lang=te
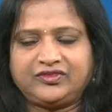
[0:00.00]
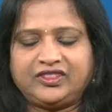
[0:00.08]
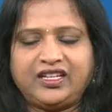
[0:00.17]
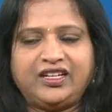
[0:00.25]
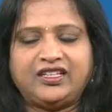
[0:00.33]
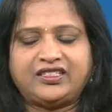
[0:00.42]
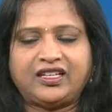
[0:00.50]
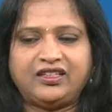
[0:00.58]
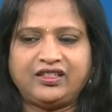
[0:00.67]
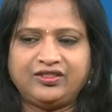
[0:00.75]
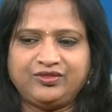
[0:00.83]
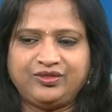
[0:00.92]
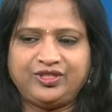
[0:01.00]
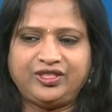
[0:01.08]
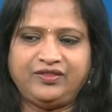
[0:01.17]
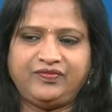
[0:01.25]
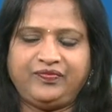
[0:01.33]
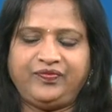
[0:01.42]
ఆయన నా సంతకం చూసి
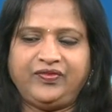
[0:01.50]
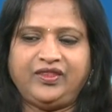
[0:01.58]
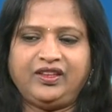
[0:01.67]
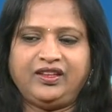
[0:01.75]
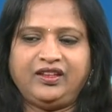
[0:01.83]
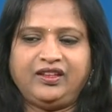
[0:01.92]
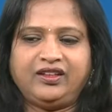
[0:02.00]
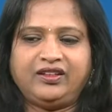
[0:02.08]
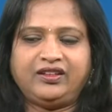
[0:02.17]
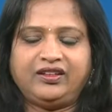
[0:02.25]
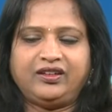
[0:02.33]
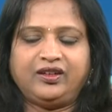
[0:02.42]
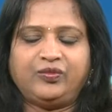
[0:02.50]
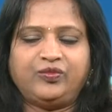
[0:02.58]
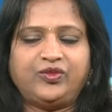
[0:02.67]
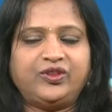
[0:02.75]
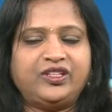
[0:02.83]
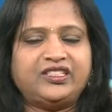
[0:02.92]

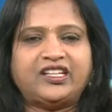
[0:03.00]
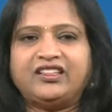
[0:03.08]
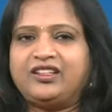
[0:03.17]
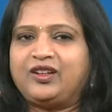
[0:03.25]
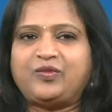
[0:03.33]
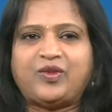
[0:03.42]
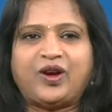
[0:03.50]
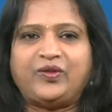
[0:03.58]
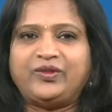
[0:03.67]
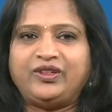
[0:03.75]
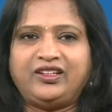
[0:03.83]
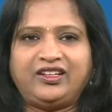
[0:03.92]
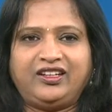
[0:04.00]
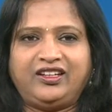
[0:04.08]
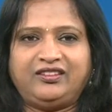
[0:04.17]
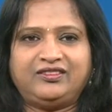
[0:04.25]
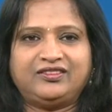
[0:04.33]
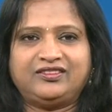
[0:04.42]
అమ్మో నీ సంతకం మామూలుగా
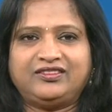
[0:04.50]
లేదు